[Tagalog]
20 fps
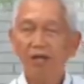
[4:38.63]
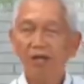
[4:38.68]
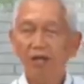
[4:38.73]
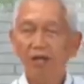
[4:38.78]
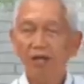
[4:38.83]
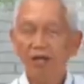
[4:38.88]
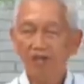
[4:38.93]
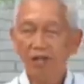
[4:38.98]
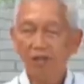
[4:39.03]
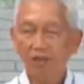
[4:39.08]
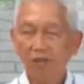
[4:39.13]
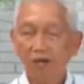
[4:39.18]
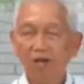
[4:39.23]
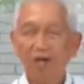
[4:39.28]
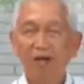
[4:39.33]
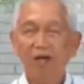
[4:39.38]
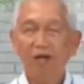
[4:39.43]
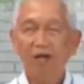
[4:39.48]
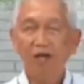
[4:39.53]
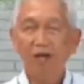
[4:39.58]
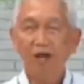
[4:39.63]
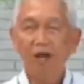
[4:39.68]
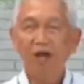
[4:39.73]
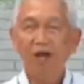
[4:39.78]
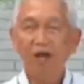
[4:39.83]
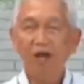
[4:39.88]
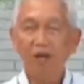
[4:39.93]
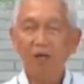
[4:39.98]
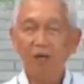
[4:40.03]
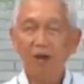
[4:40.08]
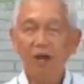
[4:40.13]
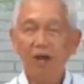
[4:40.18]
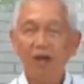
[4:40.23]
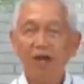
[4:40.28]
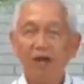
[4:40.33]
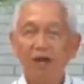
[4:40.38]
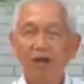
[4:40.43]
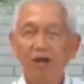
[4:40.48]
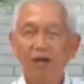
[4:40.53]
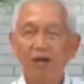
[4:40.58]
na sabayan ang
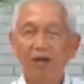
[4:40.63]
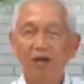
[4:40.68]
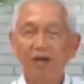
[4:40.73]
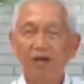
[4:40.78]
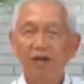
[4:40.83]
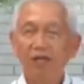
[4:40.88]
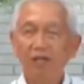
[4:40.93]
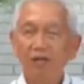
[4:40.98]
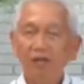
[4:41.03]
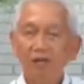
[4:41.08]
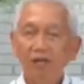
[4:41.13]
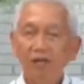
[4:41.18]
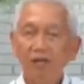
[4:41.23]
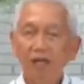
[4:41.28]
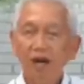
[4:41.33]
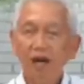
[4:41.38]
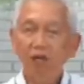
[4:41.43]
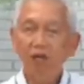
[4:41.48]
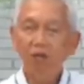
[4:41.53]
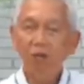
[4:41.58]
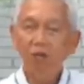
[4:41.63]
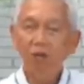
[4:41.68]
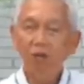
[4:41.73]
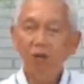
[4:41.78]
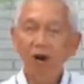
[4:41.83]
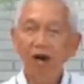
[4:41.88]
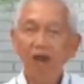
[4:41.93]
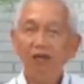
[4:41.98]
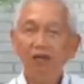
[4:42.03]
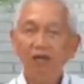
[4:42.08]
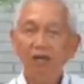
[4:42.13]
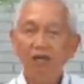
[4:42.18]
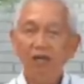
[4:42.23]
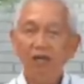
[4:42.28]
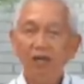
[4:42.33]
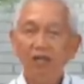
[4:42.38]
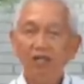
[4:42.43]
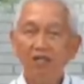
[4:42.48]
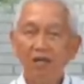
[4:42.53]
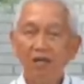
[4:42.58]
karwahe. Siya din ang kumuha at
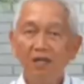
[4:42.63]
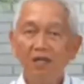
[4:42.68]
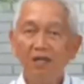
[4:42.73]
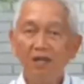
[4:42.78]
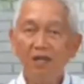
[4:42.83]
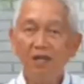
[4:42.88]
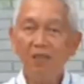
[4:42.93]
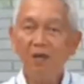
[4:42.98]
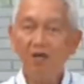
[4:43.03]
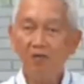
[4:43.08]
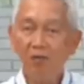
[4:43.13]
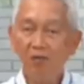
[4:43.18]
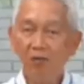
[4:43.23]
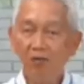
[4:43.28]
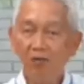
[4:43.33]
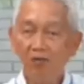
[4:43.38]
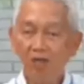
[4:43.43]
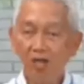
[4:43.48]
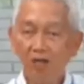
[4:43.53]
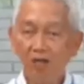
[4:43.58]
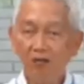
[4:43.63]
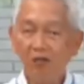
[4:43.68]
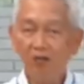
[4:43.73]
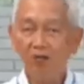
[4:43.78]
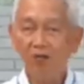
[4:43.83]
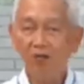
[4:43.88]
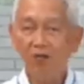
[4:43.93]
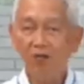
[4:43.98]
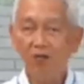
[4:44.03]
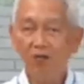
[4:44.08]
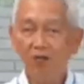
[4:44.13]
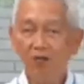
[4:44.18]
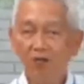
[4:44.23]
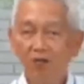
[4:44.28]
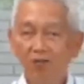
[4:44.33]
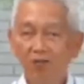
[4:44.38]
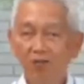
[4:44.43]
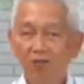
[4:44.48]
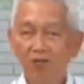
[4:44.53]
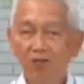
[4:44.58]
nagdala sa kanya patungo sa Asoto.
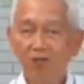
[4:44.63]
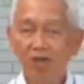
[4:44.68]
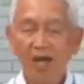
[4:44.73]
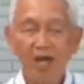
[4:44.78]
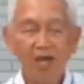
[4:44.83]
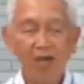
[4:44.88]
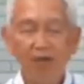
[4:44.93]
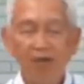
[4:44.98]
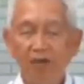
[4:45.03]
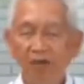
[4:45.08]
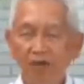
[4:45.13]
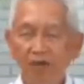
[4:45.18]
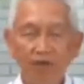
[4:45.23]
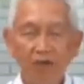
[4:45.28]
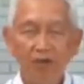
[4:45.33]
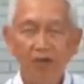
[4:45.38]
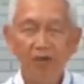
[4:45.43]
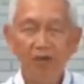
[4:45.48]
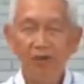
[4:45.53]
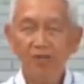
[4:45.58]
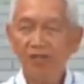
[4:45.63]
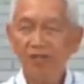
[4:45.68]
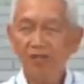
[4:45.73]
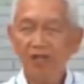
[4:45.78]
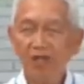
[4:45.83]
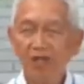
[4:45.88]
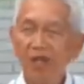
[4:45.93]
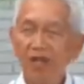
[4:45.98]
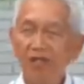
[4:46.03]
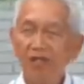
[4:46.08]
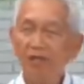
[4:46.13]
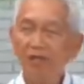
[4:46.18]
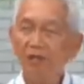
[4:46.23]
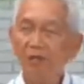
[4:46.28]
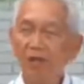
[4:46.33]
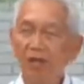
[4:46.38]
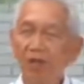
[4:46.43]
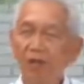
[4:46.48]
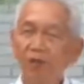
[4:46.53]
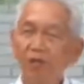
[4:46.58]
Everything was directed
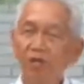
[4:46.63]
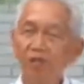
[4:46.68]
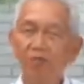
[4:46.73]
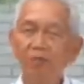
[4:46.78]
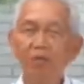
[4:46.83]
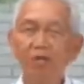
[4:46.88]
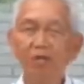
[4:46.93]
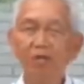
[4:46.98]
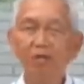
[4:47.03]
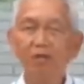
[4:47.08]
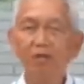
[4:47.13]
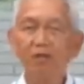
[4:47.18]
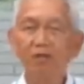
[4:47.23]
by the Holy Spirit.